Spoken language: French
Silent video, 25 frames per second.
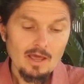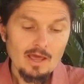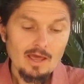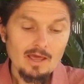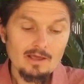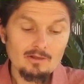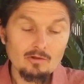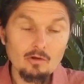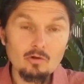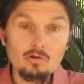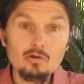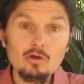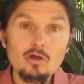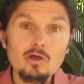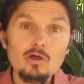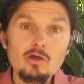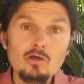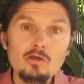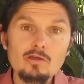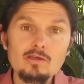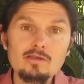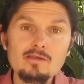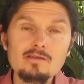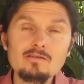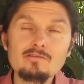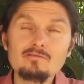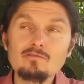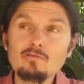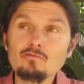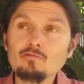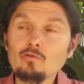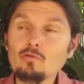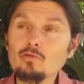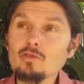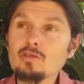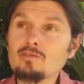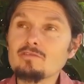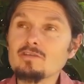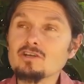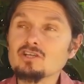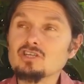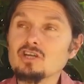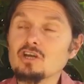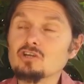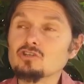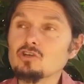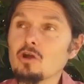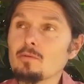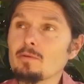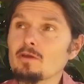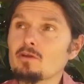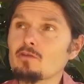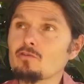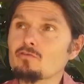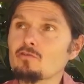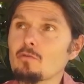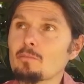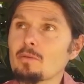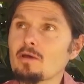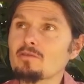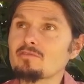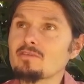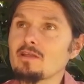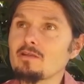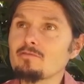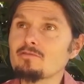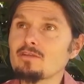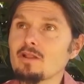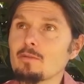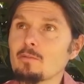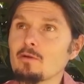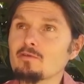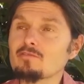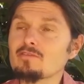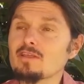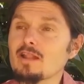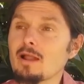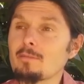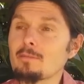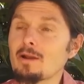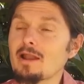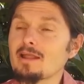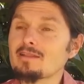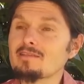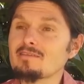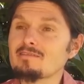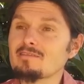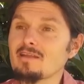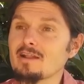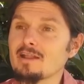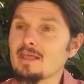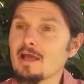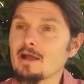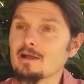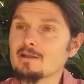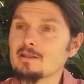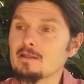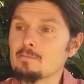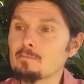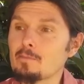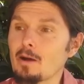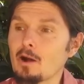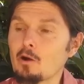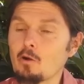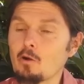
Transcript: Et donc, ils se sont dit, ces chercheurs, mais que se passe-t-il finalement si la maladie cœliaque n'est pas